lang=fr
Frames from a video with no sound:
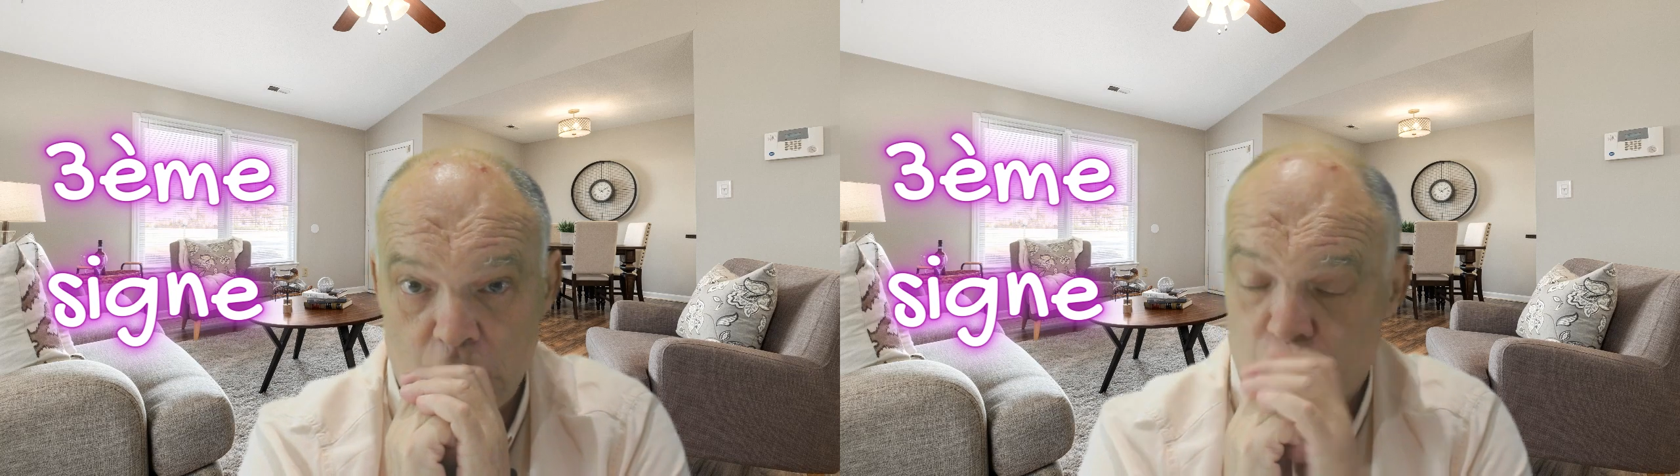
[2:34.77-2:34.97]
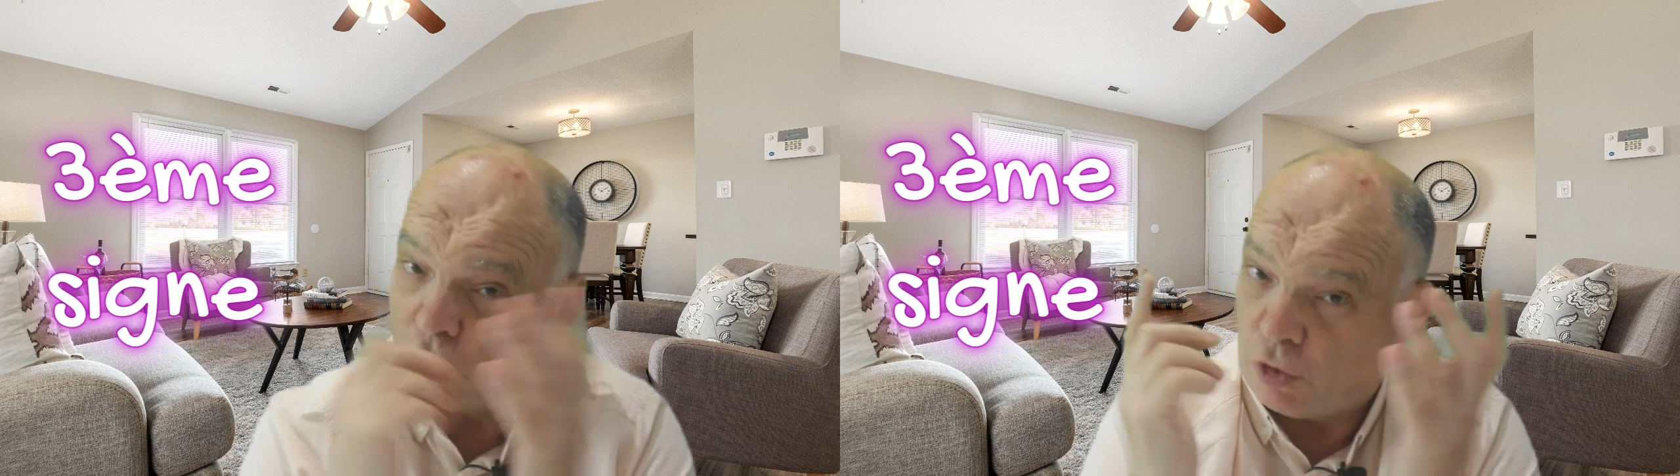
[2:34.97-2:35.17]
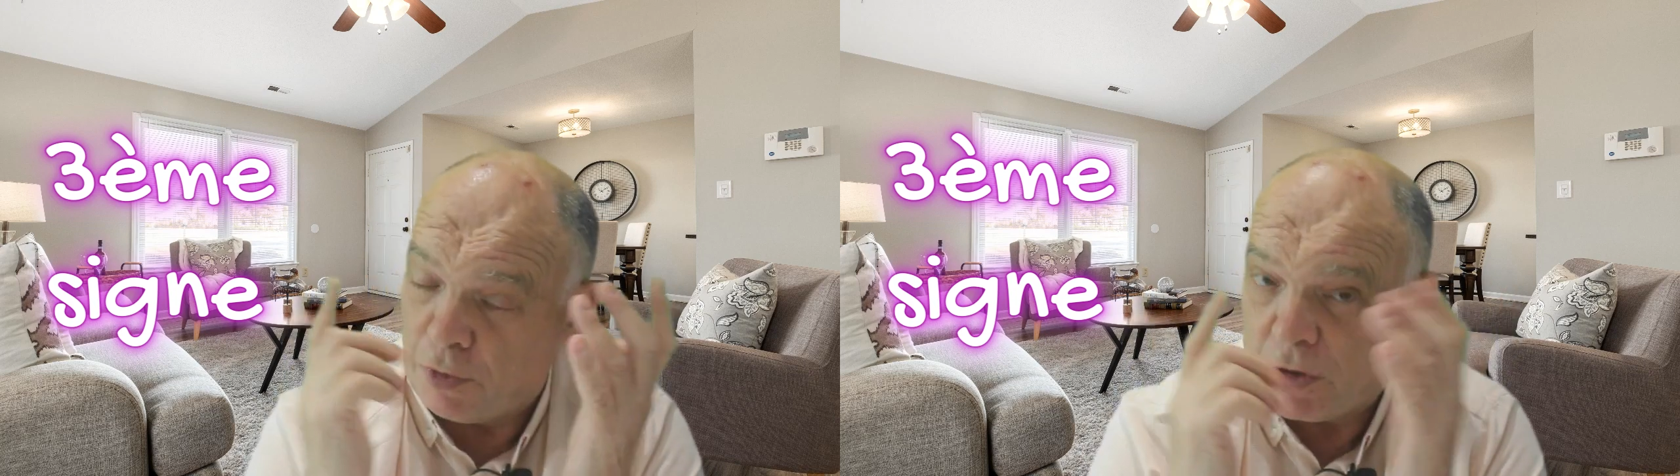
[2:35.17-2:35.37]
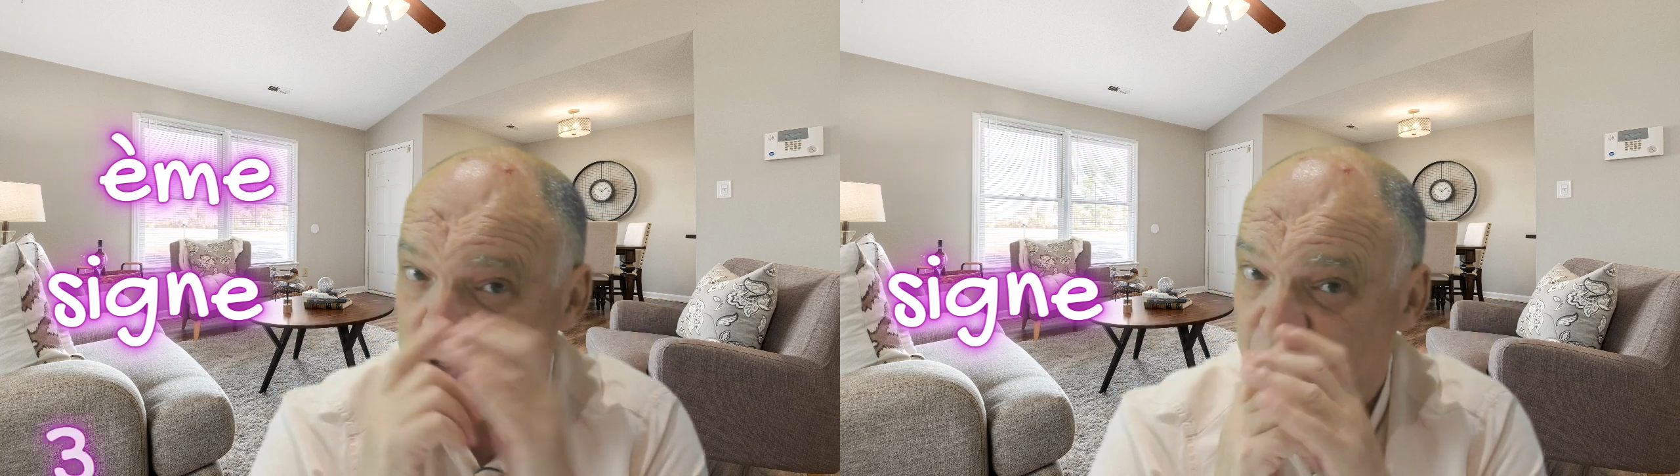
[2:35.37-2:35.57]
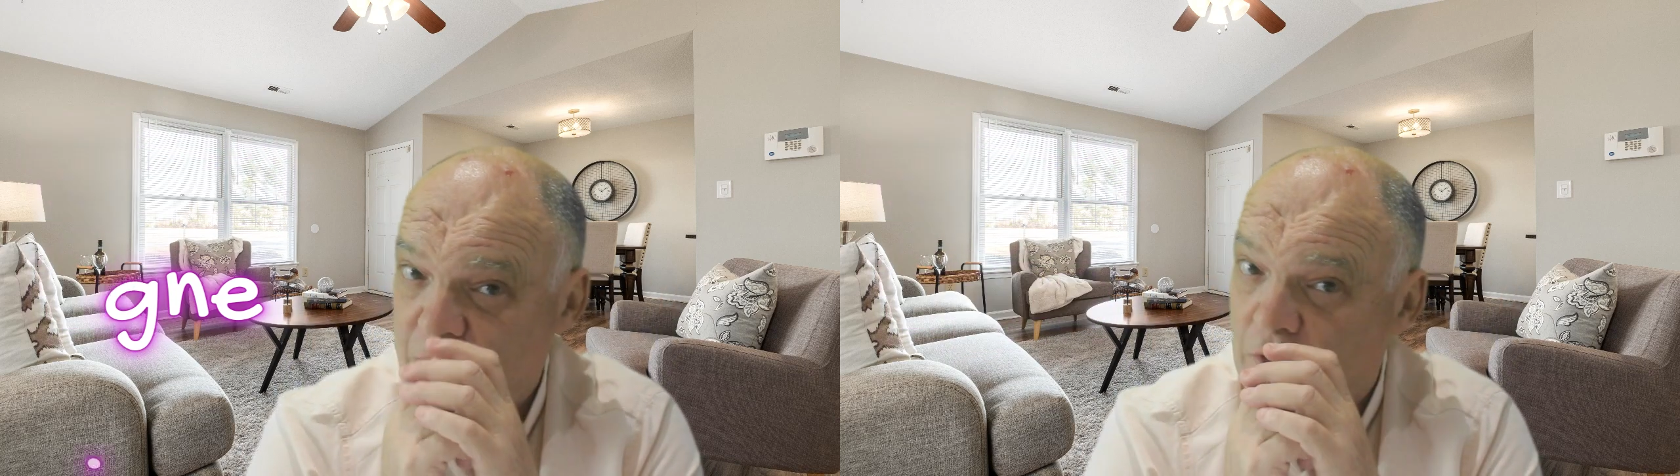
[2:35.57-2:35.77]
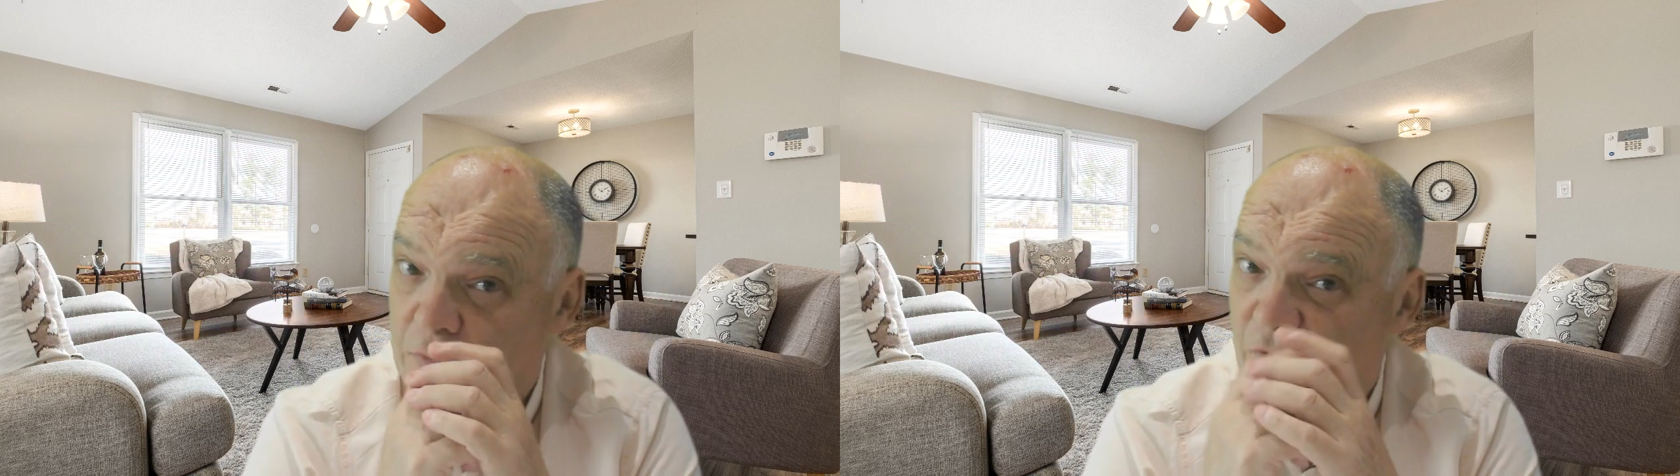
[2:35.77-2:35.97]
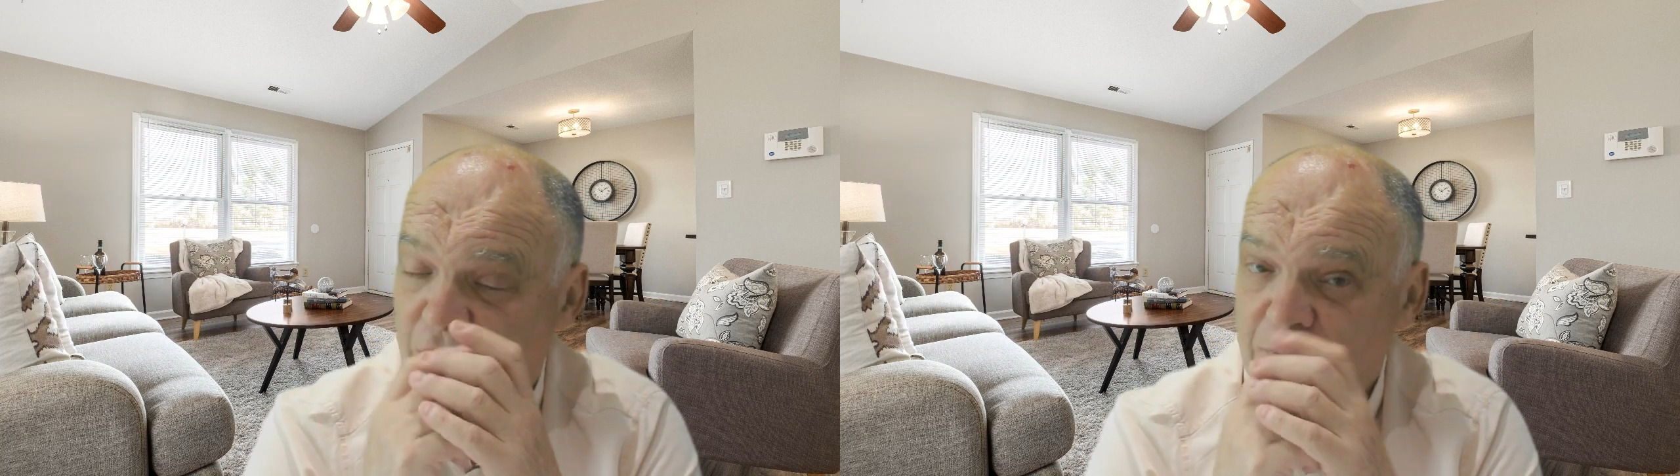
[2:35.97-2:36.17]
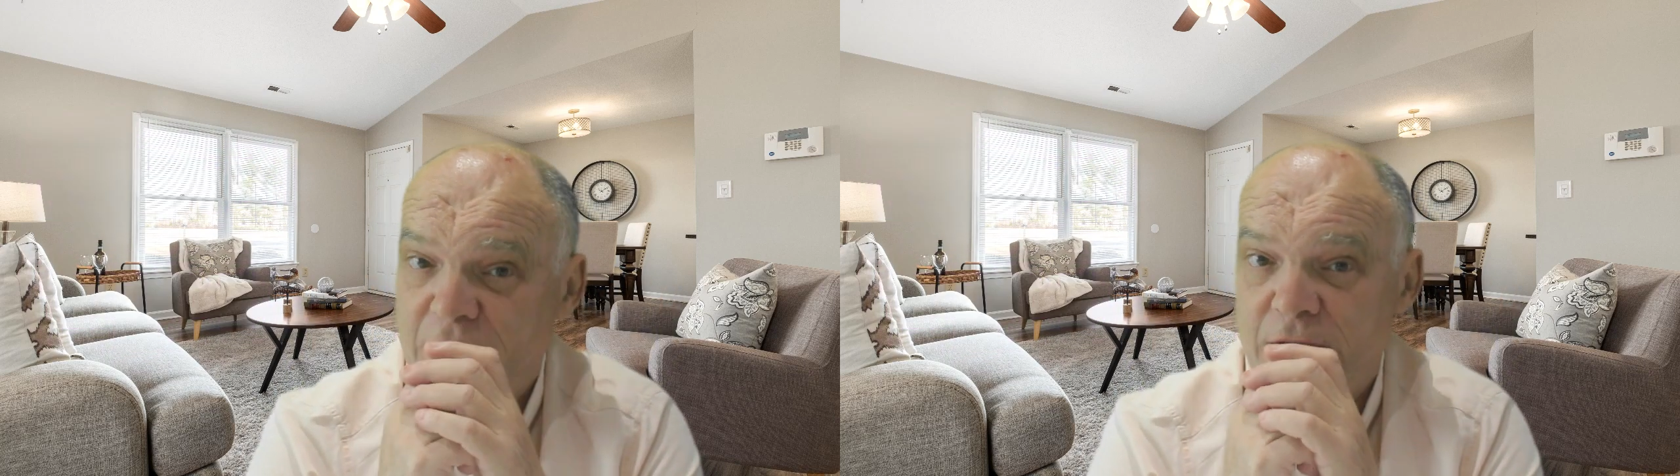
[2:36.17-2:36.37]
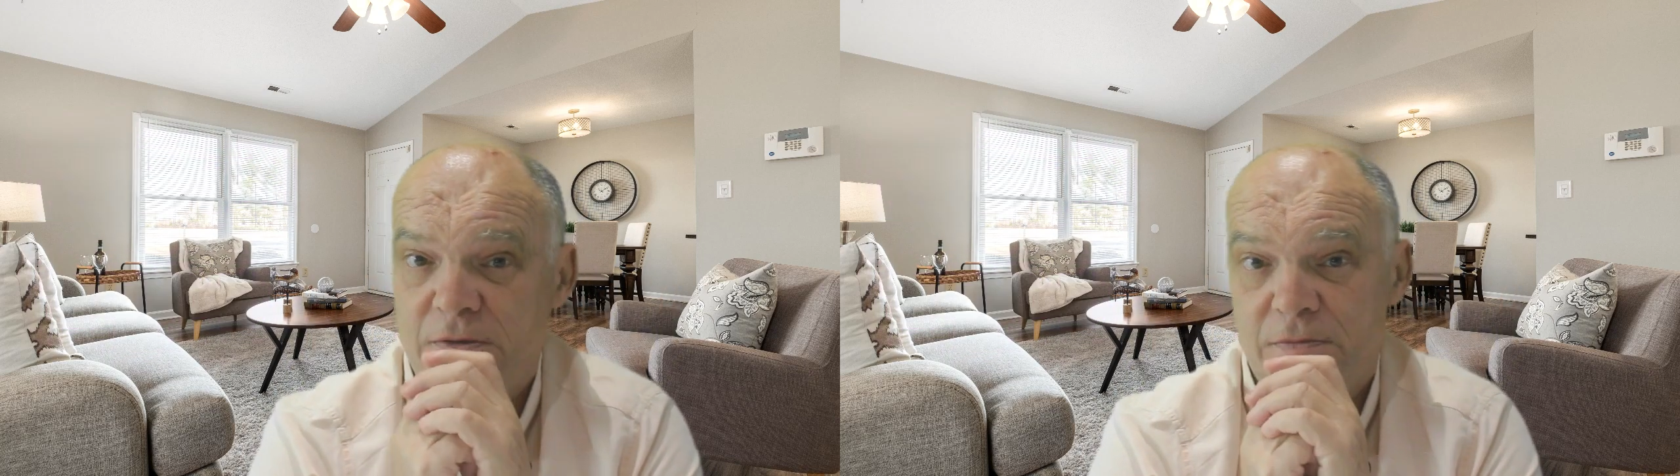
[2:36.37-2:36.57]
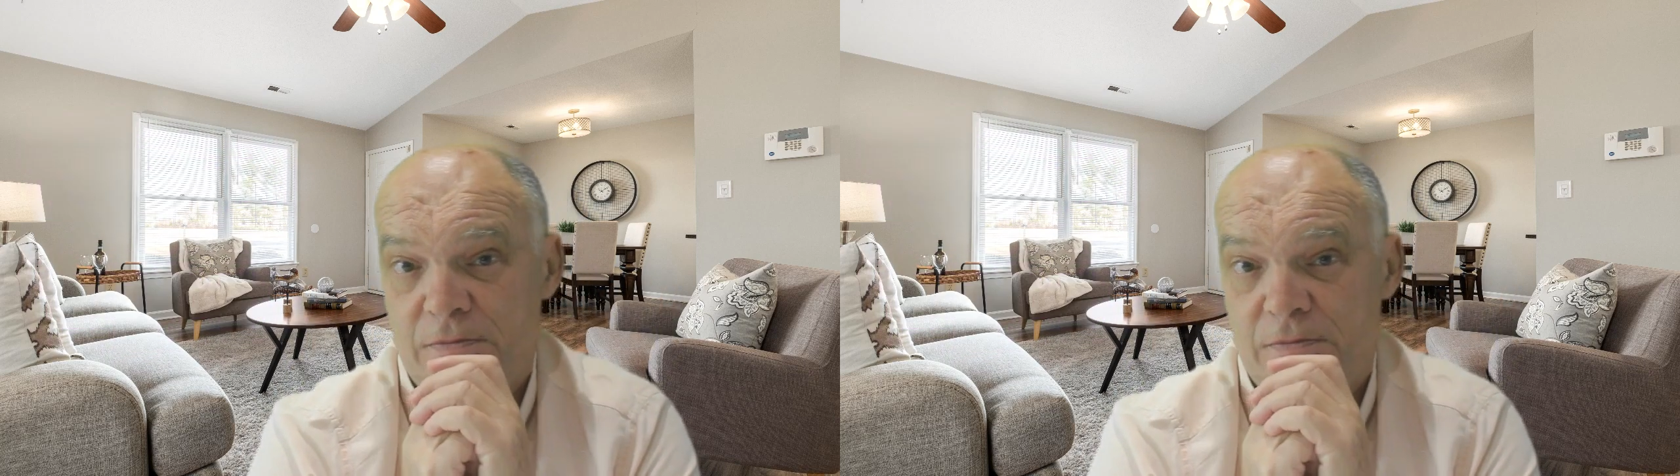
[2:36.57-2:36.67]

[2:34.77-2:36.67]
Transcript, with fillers: je demande l'avis de ma famille.